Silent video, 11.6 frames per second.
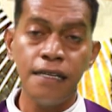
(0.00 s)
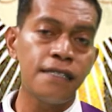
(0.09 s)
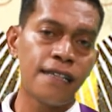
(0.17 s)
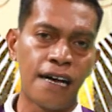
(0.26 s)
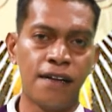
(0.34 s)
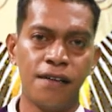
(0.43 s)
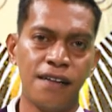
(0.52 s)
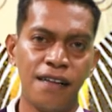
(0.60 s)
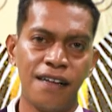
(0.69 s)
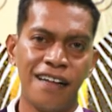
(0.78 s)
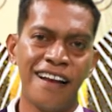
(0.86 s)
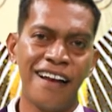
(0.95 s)
ita
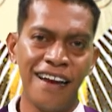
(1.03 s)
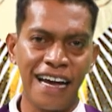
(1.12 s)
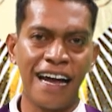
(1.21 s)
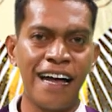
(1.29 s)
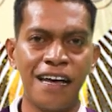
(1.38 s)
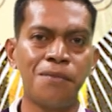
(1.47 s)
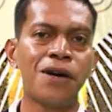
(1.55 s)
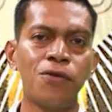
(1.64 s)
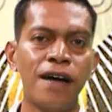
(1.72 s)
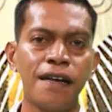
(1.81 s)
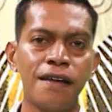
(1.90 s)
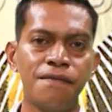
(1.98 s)
la kaer
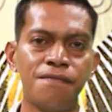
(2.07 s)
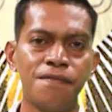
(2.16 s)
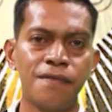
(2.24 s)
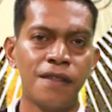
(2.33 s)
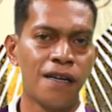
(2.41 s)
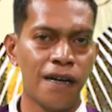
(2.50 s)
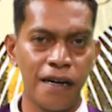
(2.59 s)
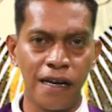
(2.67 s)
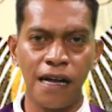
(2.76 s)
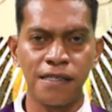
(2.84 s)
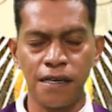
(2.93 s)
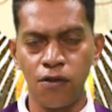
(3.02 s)
baruane.
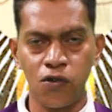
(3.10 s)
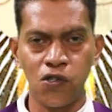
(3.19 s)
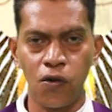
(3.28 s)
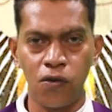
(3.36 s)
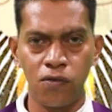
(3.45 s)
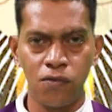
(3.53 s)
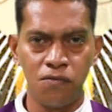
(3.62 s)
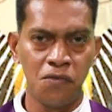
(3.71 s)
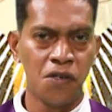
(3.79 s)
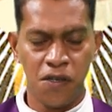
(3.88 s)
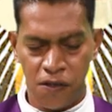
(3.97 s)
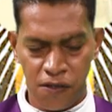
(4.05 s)
Graça nok solok.
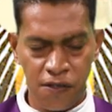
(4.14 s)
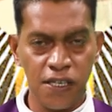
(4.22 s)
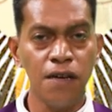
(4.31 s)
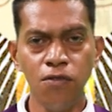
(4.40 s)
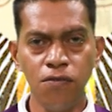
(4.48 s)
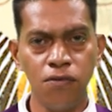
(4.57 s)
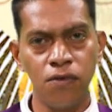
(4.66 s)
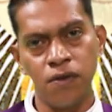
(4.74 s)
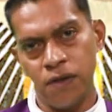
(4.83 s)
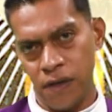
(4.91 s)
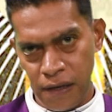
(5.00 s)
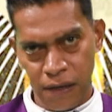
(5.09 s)
Simu,
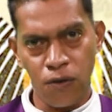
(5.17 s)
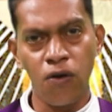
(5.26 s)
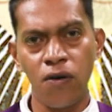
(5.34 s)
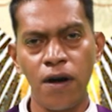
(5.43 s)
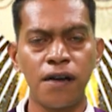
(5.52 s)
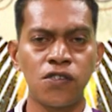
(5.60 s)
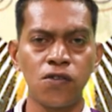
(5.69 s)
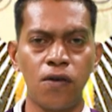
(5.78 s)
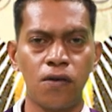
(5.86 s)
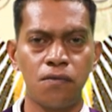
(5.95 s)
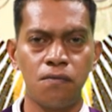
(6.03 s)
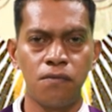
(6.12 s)
no hak
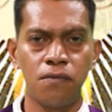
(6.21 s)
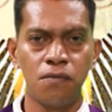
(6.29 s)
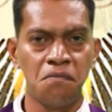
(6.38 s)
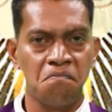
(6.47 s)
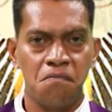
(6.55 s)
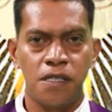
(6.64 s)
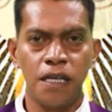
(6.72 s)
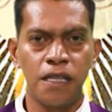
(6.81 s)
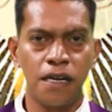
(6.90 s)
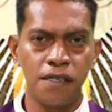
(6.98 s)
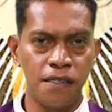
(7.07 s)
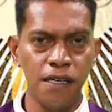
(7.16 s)
solok. Se
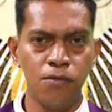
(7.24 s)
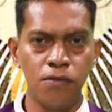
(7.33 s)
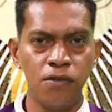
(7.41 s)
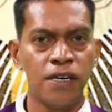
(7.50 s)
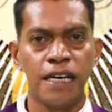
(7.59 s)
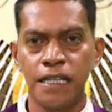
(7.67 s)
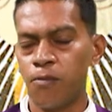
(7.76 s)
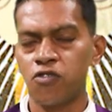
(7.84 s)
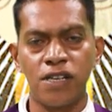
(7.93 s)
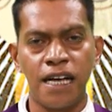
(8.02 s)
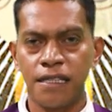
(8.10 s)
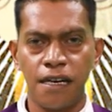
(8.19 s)
ita la simu, ita
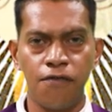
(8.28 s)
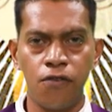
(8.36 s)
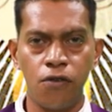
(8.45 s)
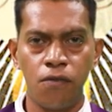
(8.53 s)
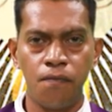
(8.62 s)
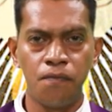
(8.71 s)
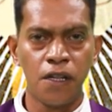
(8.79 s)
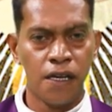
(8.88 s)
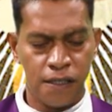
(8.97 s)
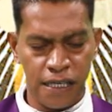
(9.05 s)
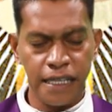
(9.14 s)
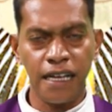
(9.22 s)
mos la tenefo.
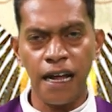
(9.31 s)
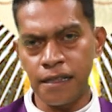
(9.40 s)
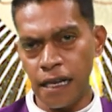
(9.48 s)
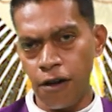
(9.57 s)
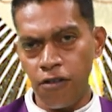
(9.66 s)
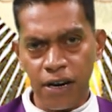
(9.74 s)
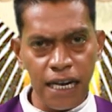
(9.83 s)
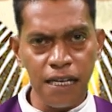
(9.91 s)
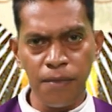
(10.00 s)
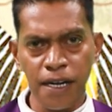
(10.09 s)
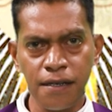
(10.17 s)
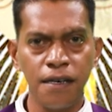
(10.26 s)
Seitela hatene loque
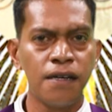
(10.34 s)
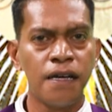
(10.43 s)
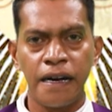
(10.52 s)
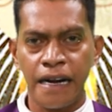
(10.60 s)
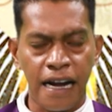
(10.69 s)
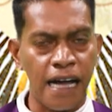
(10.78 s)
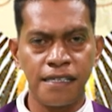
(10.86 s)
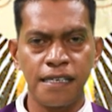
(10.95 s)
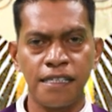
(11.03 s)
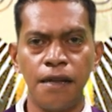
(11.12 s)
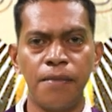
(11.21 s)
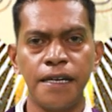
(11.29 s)
liman, grasa
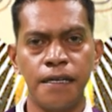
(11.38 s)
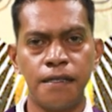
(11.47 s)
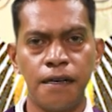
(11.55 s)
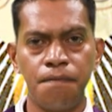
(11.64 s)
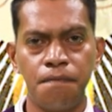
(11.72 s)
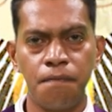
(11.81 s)
ele mai ita.